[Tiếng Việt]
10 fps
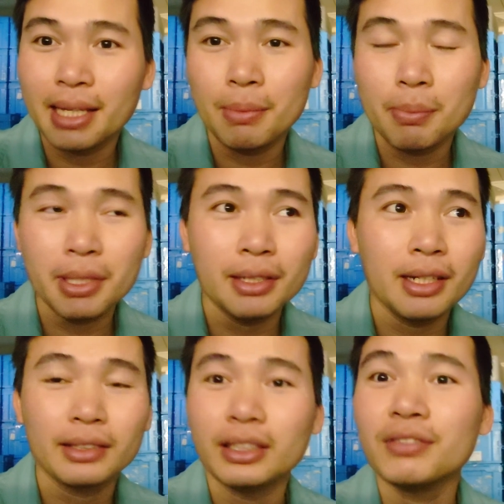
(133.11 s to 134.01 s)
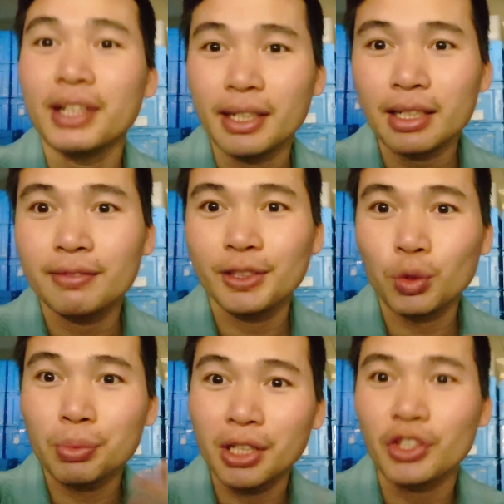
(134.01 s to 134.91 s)
để mà mình tư vấn
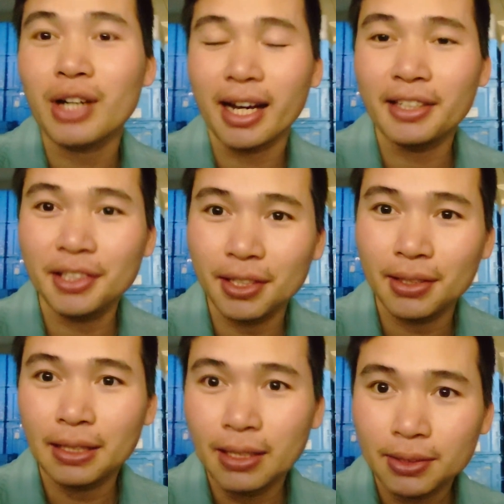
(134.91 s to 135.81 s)
và giúp đỡ cho các anh chị.